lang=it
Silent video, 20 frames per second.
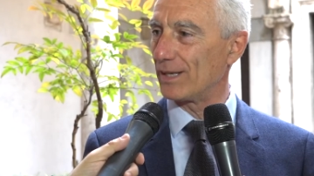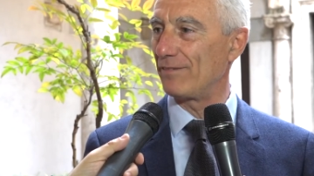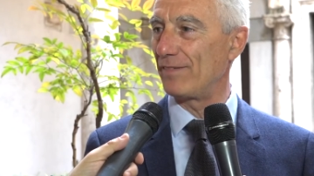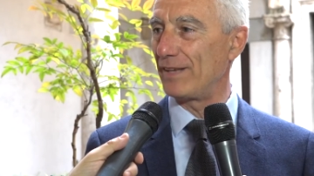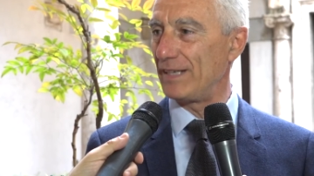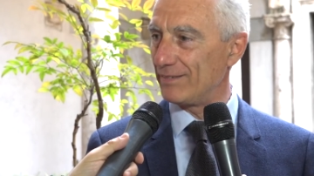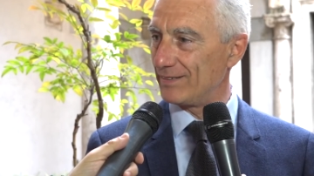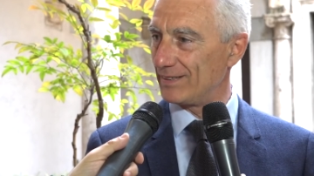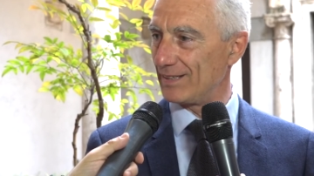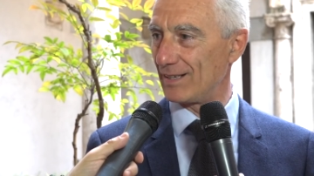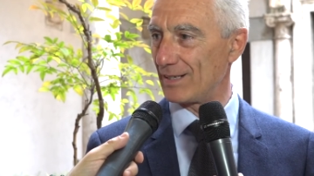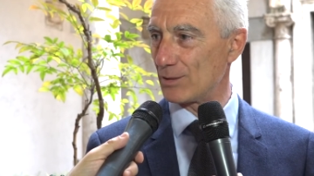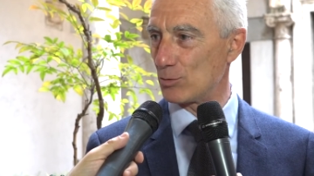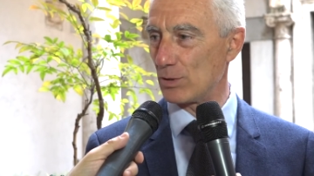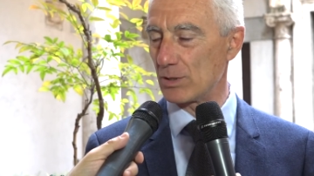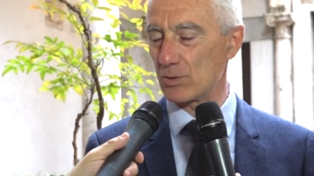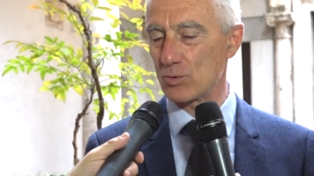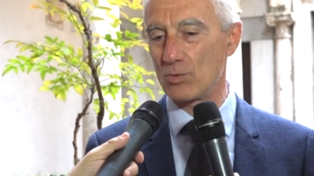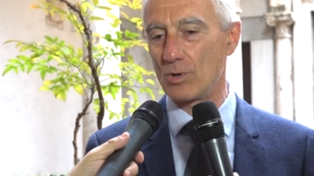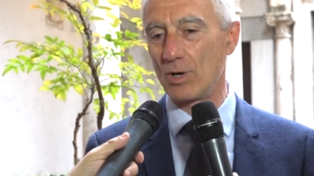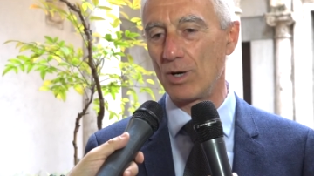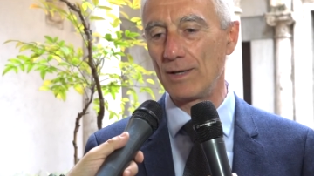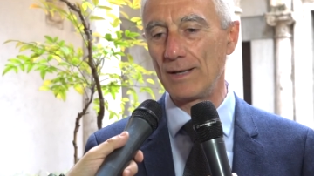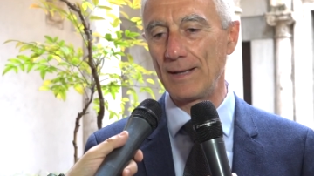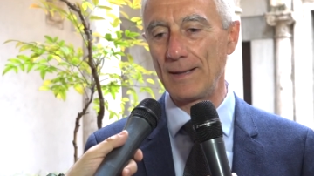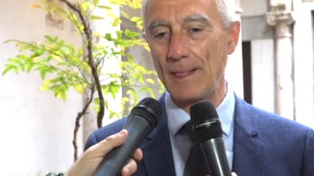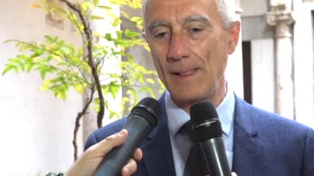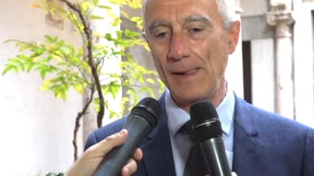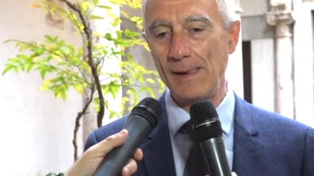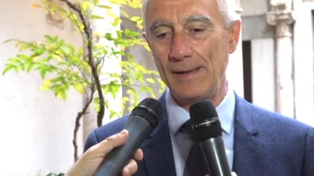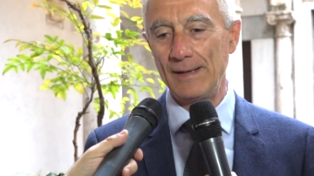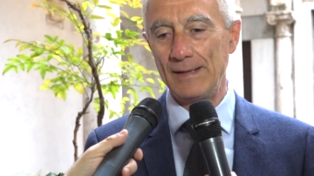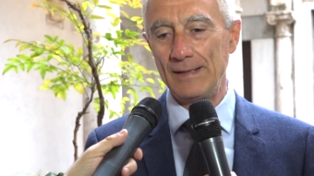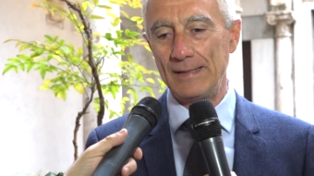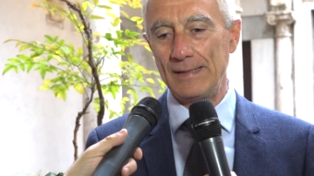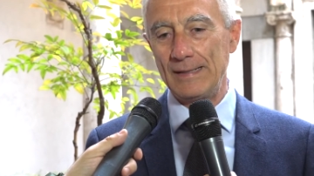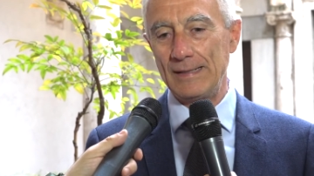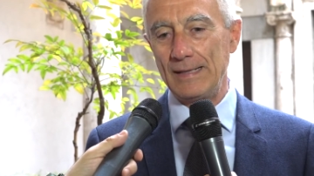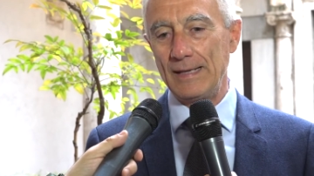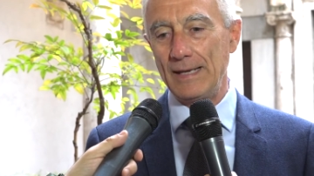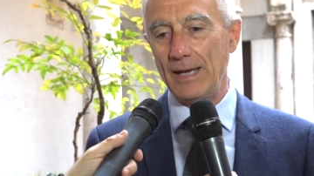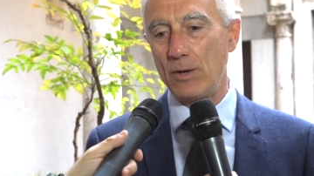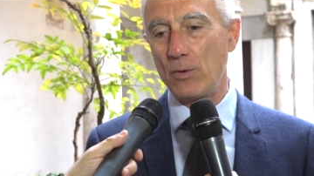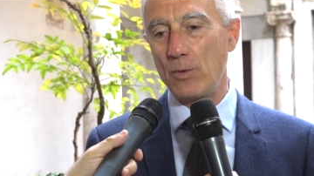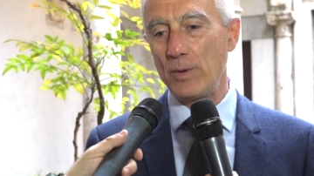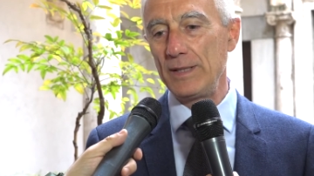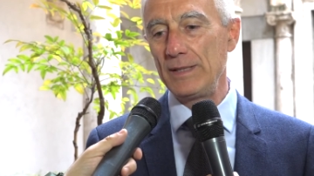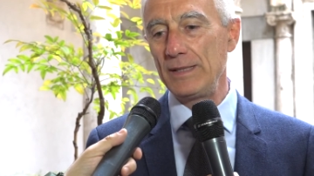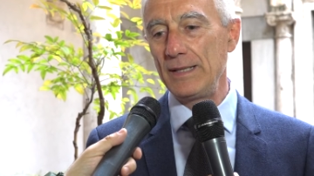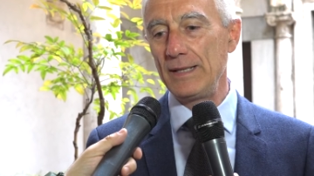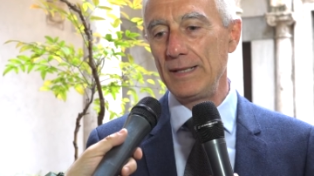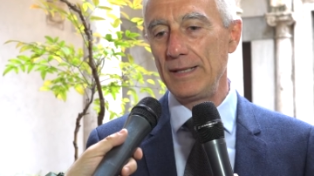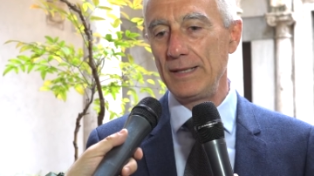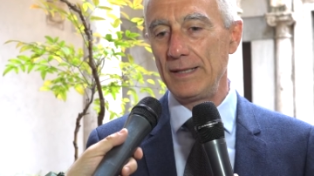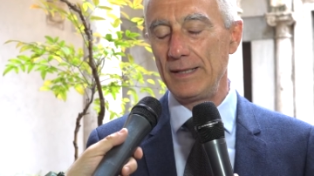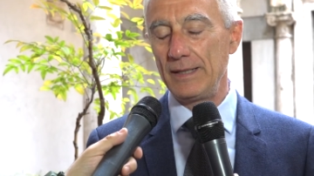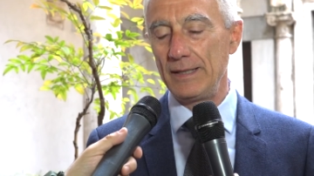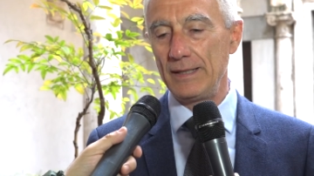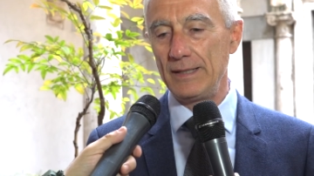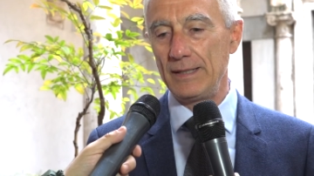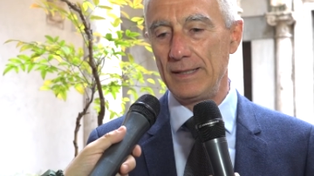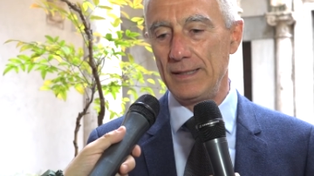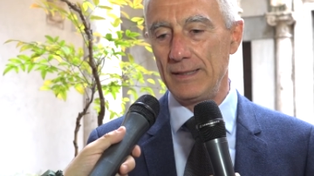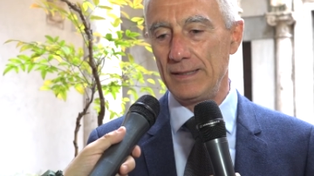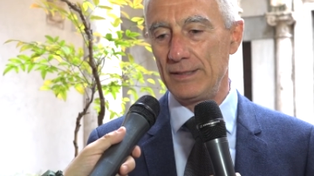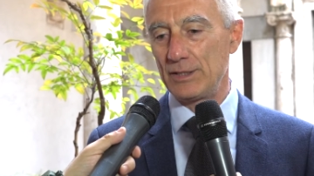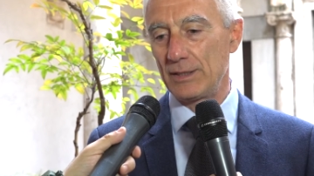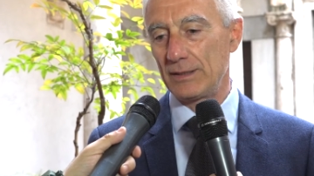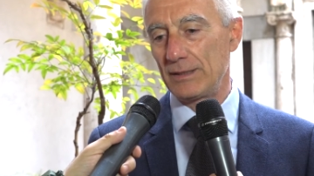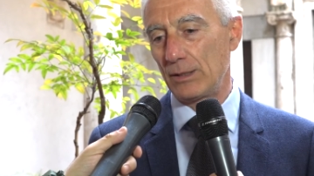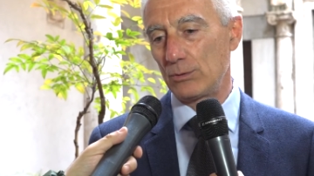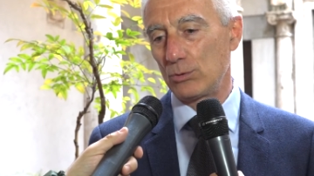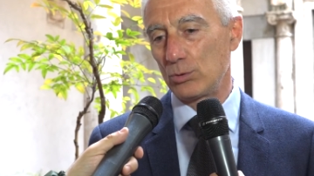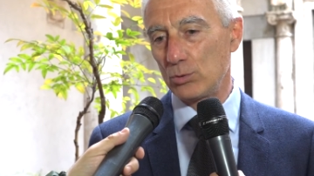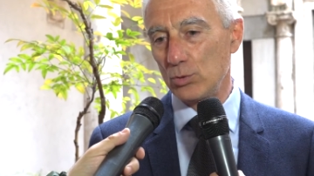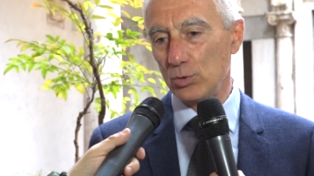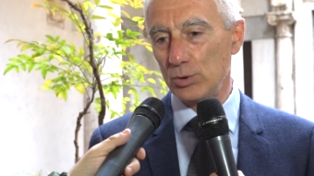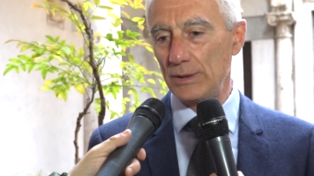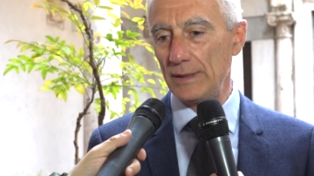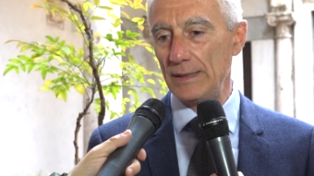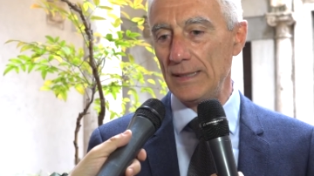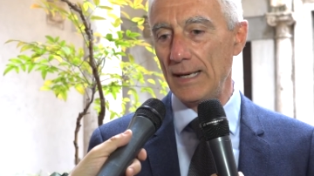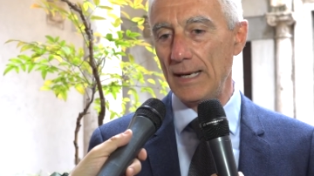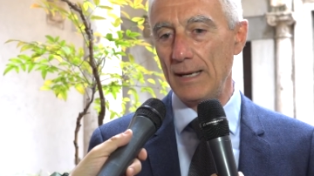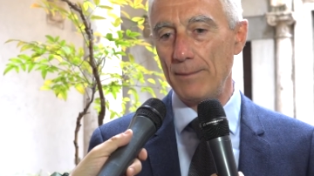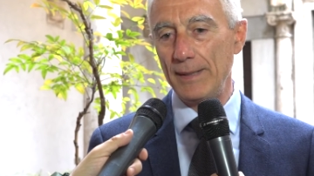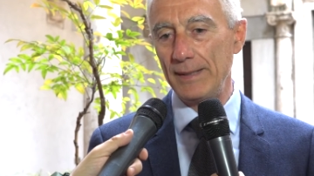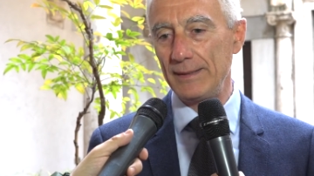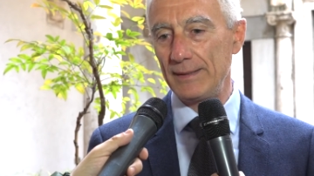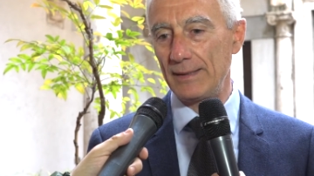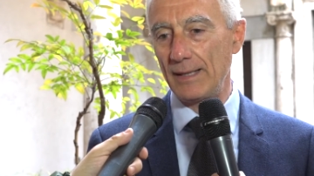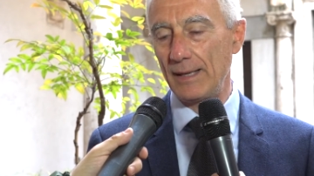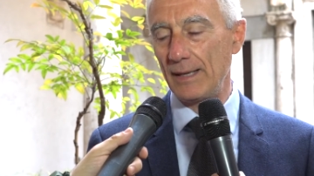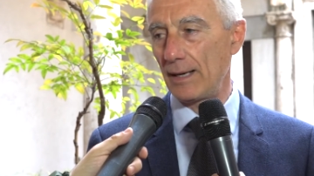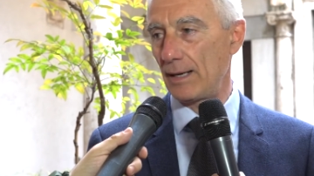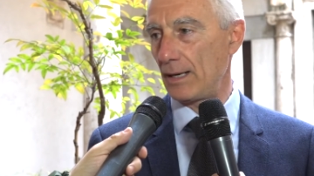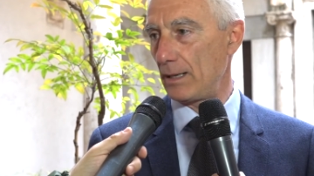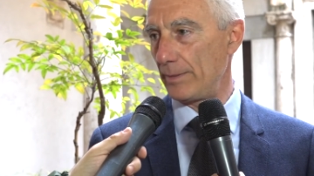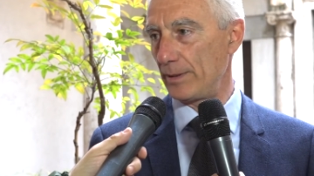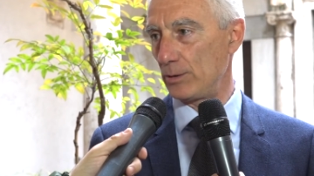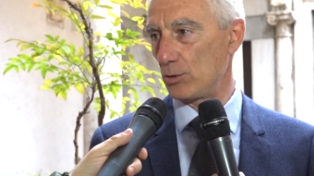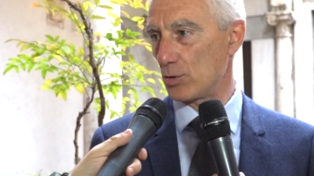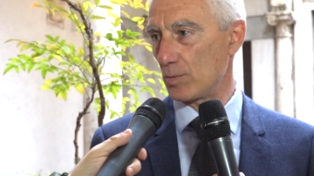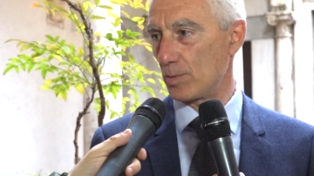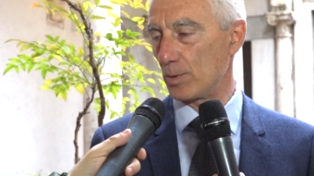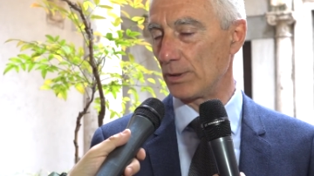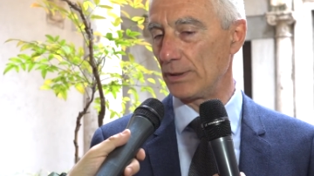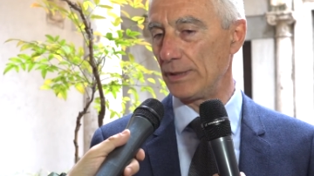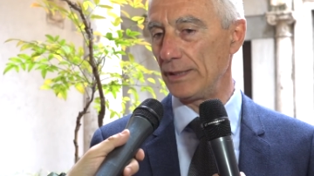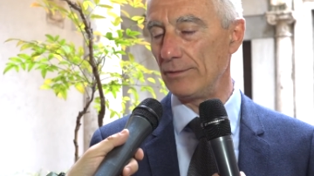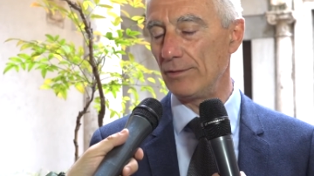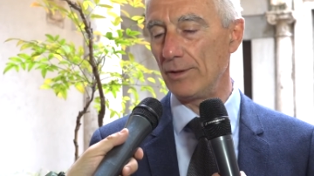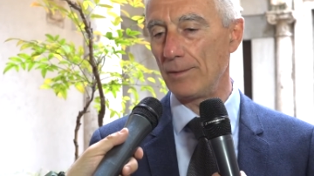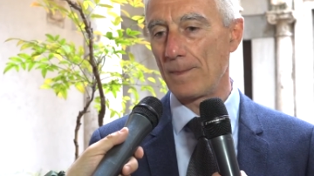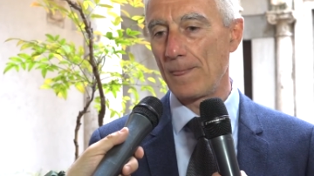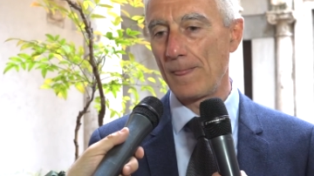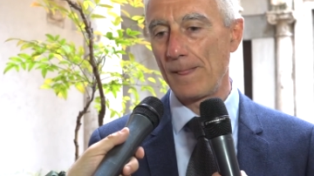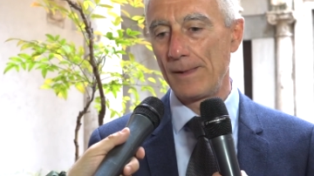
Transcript: che veniva dalla sua scuola e quindi ci ha dato tutti gli elementi dell'allenamento sportivo.